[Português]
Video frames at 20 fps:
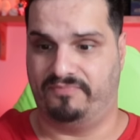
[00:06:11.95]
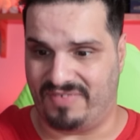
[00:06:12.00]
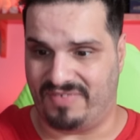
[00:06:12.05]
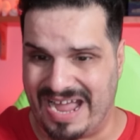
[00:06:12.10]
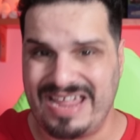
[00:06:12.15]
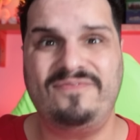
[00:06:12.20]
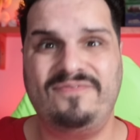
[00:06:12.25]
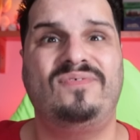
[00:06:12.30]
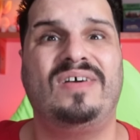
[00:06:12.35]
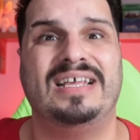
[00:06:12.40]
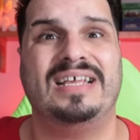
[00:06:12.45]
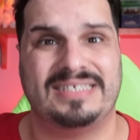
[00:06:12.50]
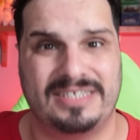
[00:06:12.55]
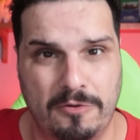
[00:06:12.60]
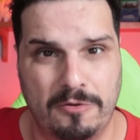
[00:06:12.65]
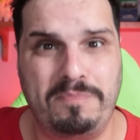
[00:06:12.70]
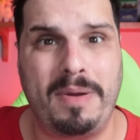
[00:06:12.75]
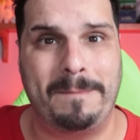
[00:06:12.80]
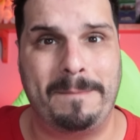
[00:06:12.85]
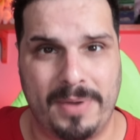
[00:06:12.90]
vai
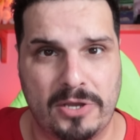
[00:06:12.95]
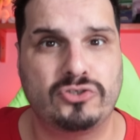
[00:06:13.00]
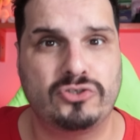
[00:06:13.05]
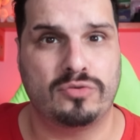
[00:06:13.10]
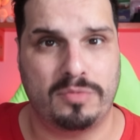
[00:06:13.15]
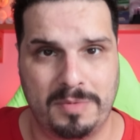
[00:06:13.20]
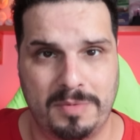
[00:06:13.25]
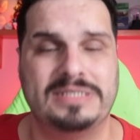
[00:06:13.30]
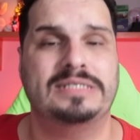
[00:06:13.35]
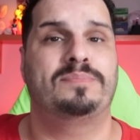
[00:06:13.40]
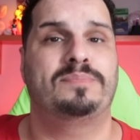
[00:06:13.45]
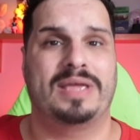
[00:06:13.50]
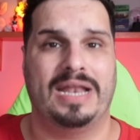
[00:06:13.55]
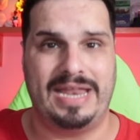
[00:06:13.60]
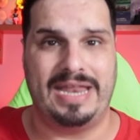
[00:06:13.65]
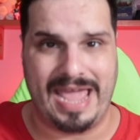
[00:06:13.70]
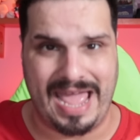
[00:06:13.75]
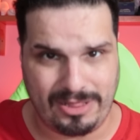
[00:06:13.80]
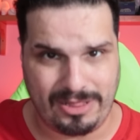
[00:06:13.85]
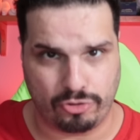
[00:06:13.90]
fazer o papel de sobremesa, porque
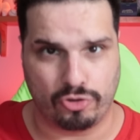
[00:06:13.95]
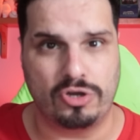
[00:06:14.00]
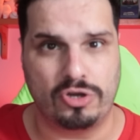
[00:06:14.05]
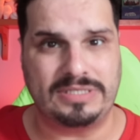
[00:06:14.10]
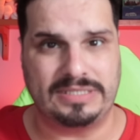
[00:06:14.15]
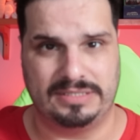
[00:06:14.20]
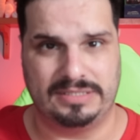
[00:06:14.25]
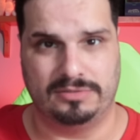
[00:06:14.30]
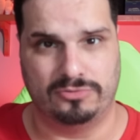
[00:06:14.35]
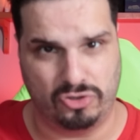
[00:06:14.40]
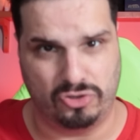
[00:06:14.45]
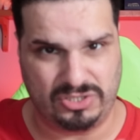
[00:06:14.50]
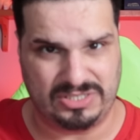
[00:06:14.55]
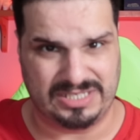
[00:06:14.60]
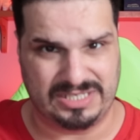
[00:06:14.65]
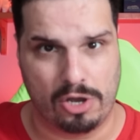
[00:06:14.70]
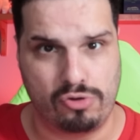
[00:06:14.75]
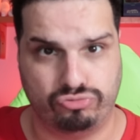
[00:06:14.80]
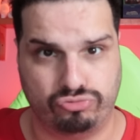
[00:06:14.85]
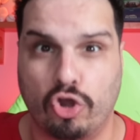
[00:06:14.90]
ele é doce,
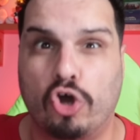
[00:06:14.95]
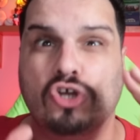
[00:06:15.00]
doção,